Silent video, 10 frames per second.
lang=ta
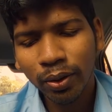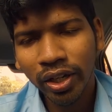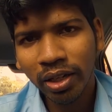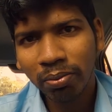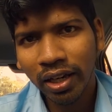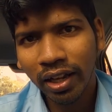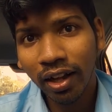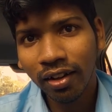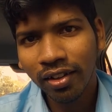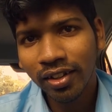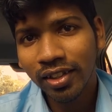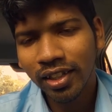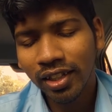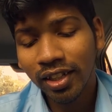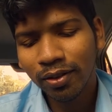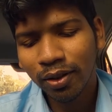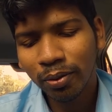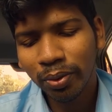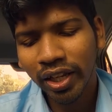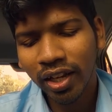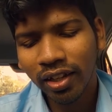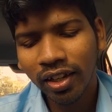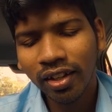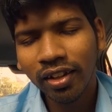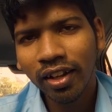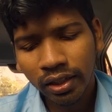கொரியன் பேண்டெல்லாம் அதெல்லாம் உங்களுக்கு பிடிக்காதான்